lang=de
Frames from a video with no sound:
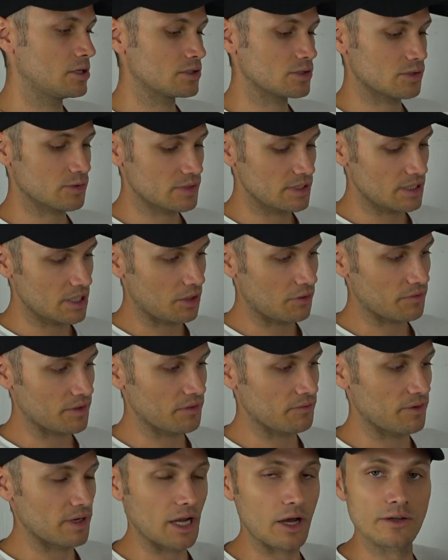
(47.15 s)
So sieht er auf
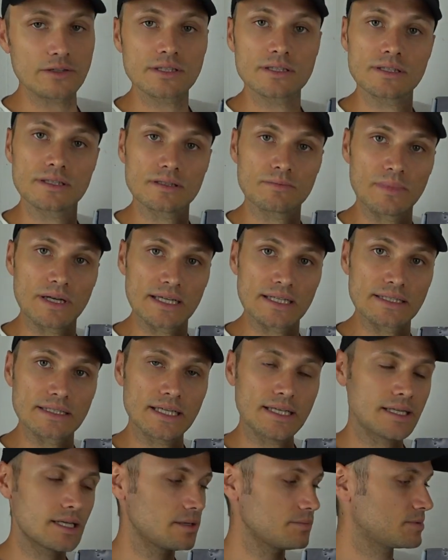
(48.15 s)
jeden Fall aus, wie ihr das mal
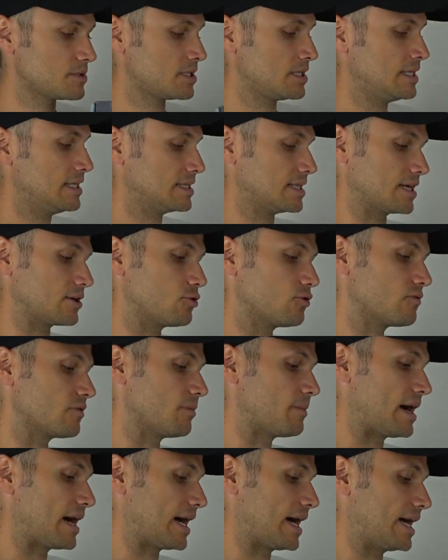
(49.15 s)
gesehen habt. Dann gucken
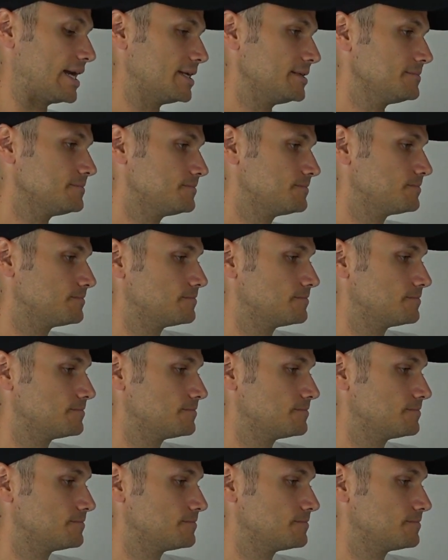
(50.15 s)
wir mal rein.